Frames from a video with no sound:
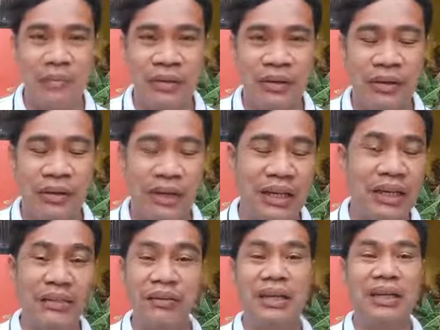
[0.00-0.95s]
Oh, eh,
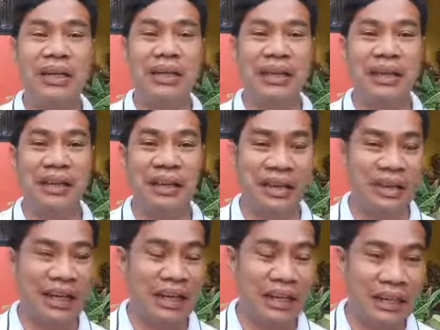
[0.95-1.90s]
anong nangyari?
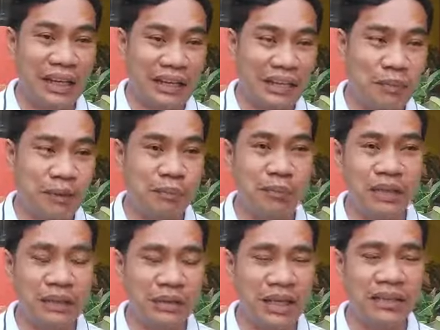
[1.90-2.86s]
Ang ina-expect po
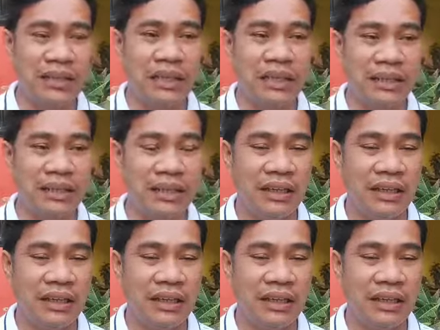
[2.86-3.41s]
ng tatay,